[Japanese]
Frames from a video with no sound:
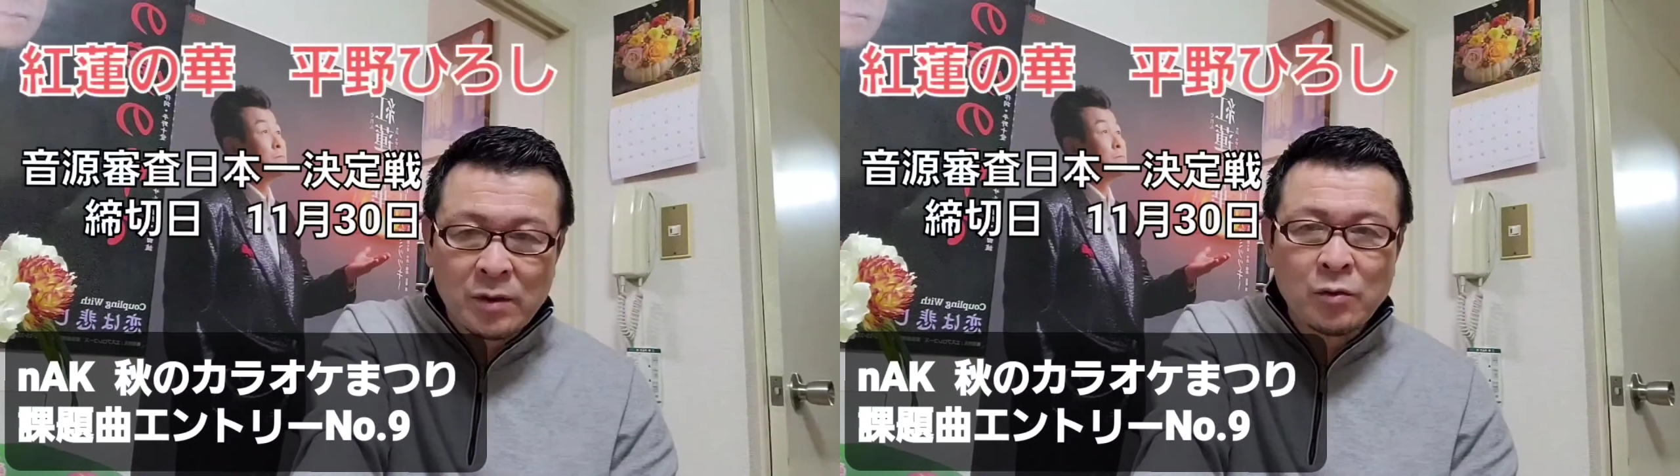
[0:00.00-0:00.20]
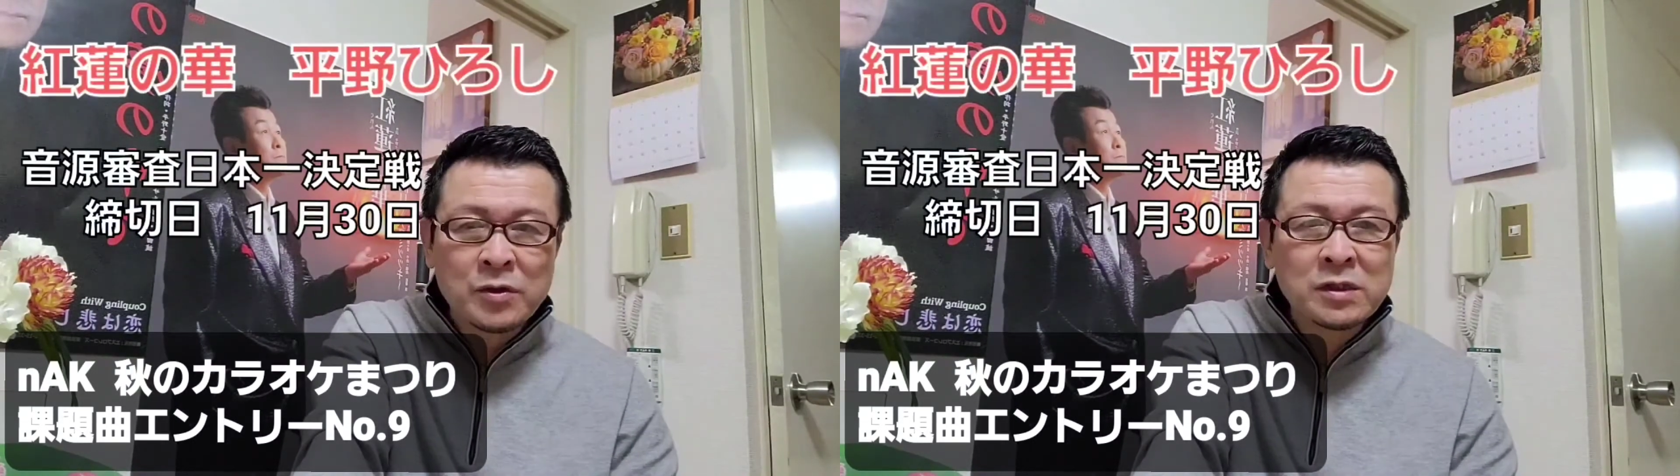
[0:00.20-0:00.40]
ま
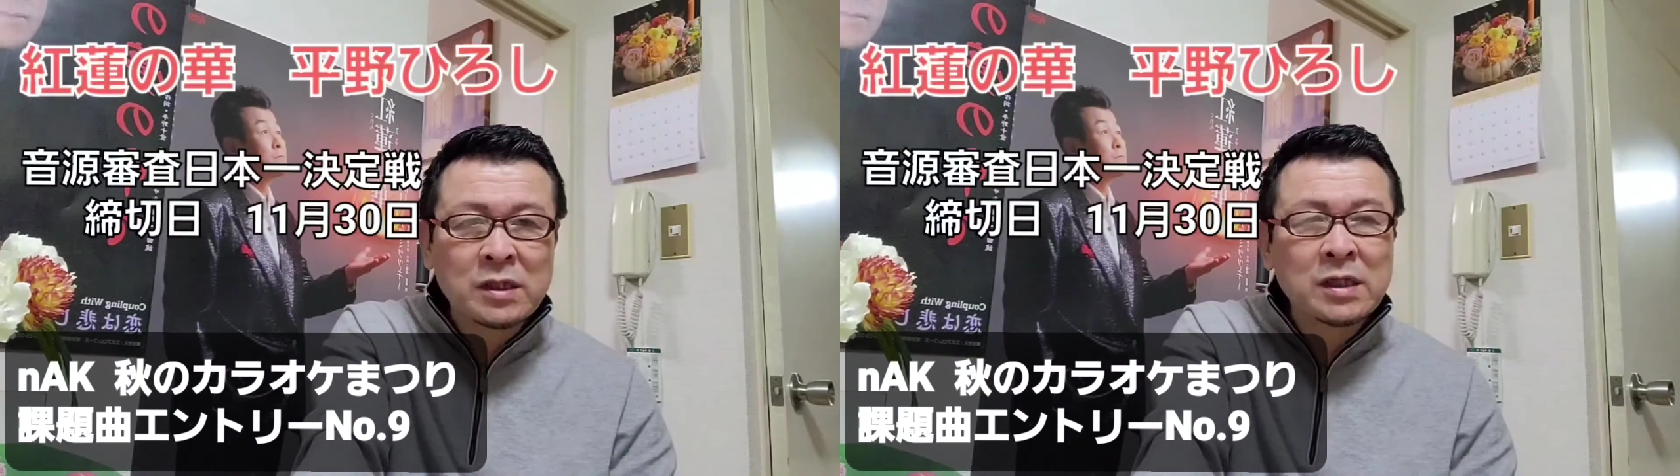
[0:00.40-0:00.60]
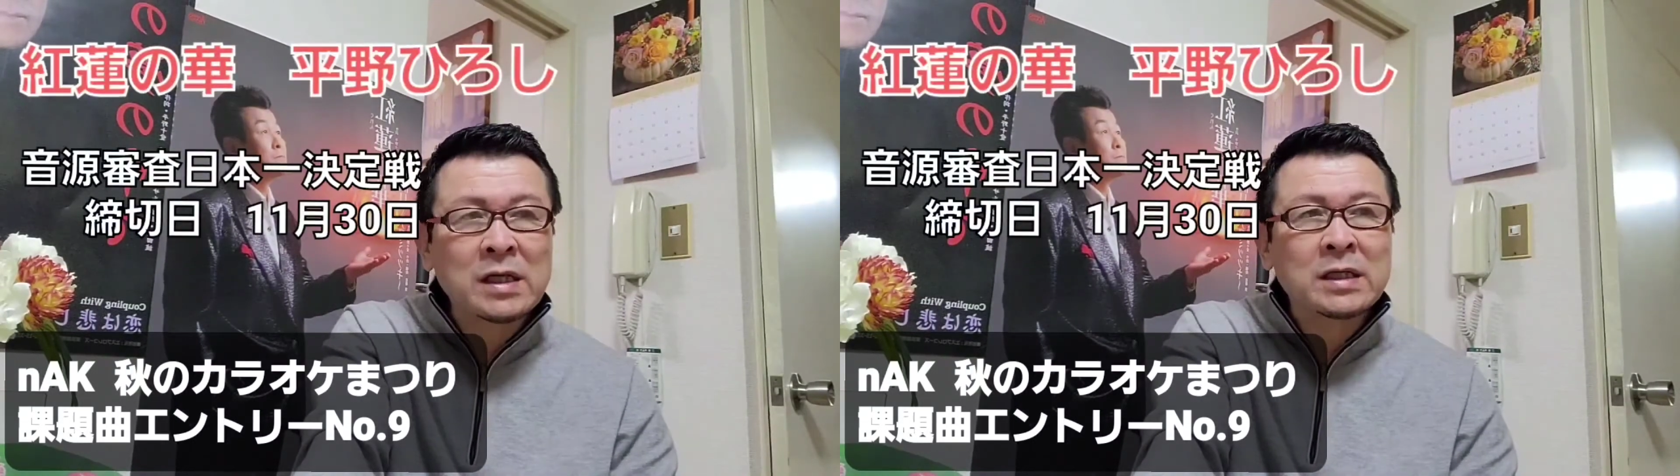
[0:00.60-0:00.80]
あ、お持ち
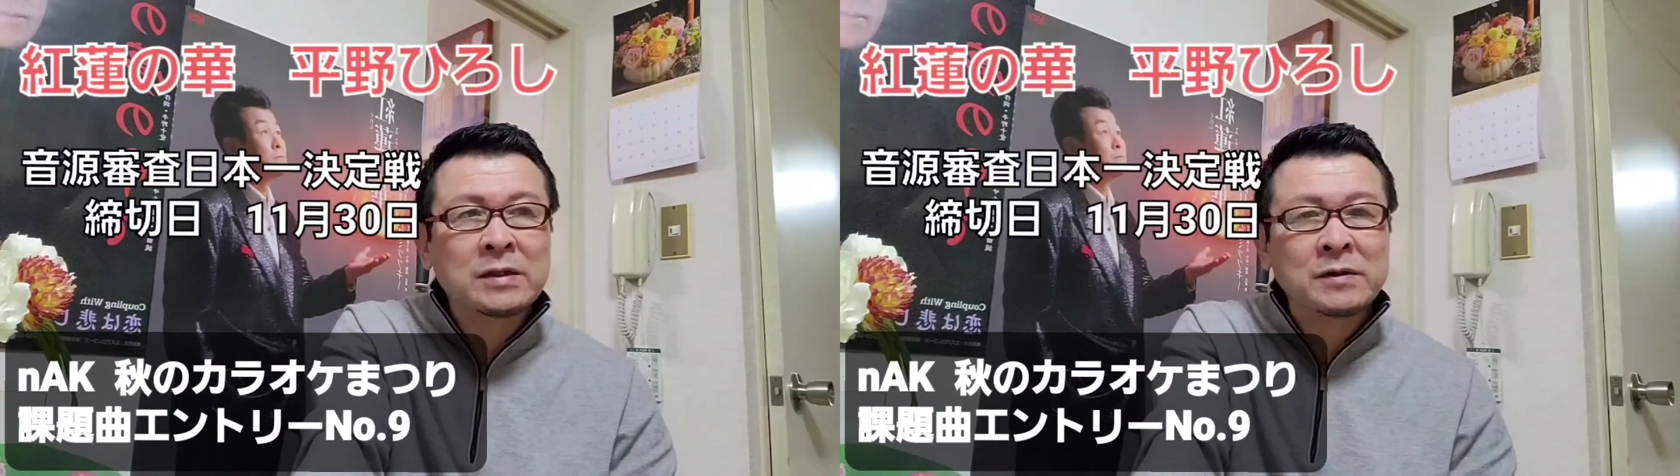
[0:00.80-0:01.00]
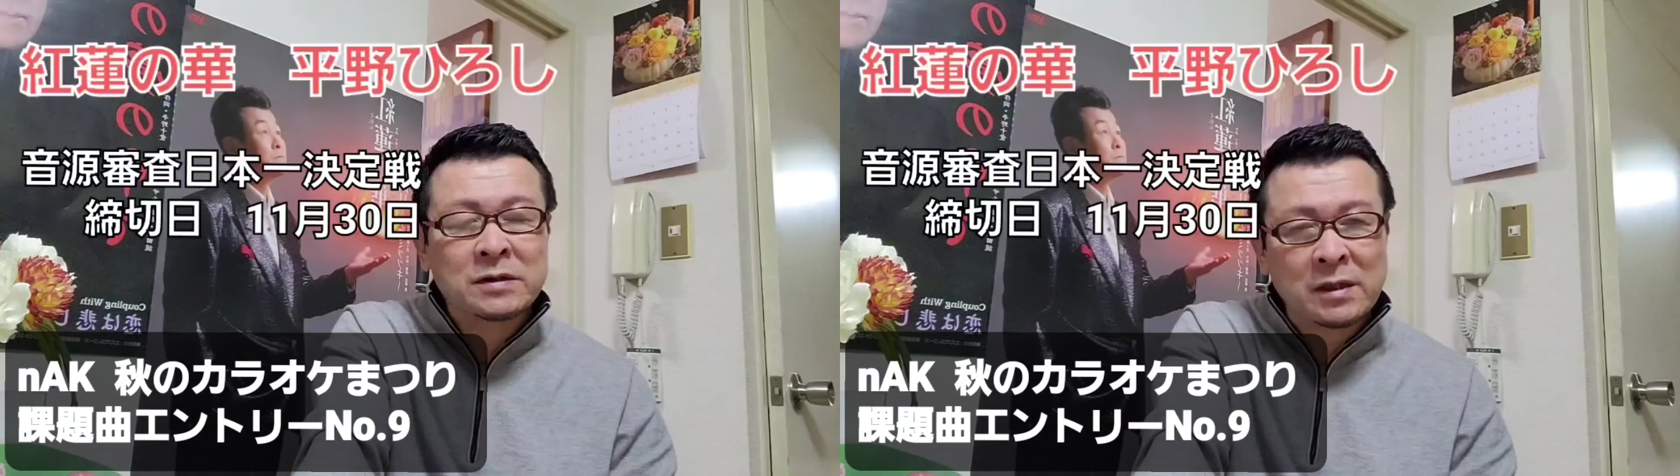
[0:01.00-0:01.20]
でない
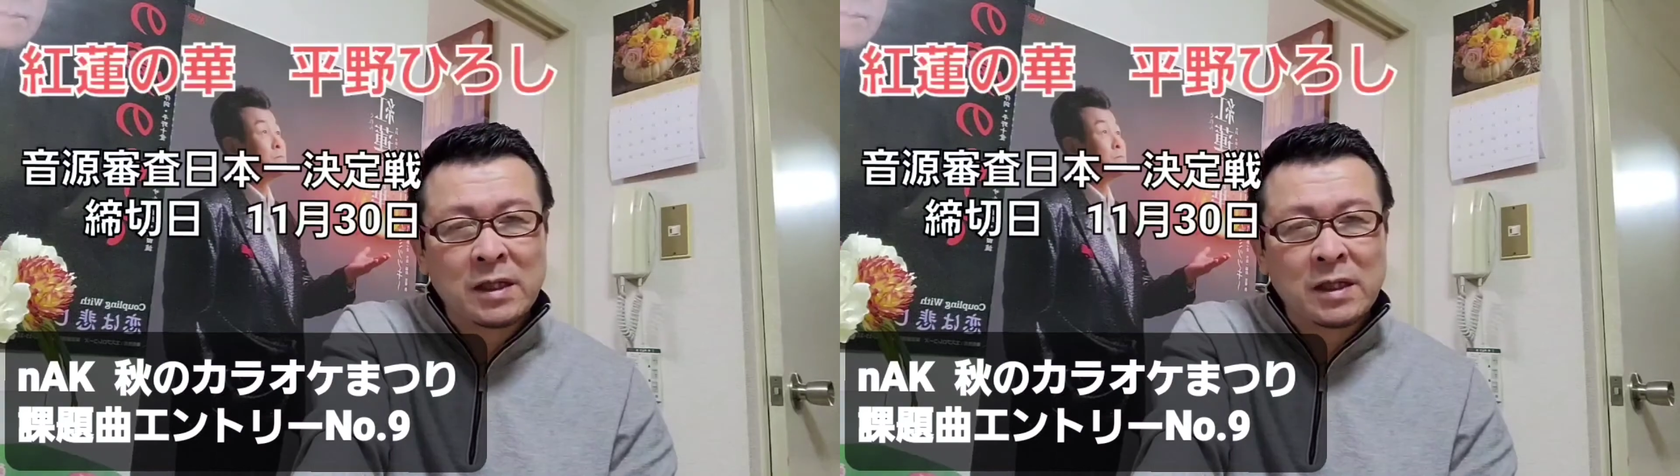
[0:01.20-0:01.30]
方はです